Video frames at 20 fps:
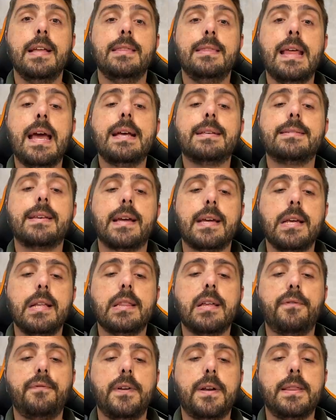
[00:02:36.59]
nessa
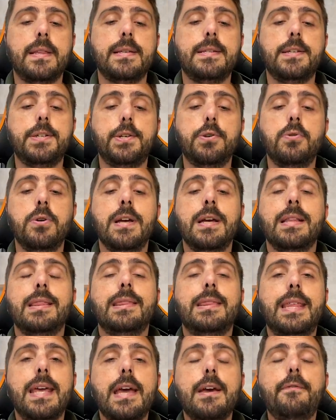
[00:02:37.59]
quinta-feira decidiu
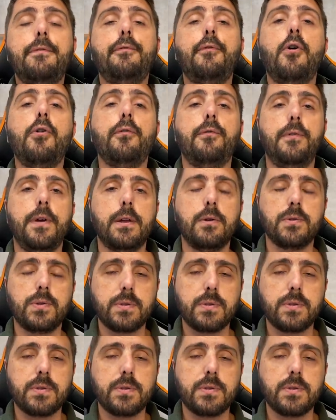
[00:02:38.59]
devolver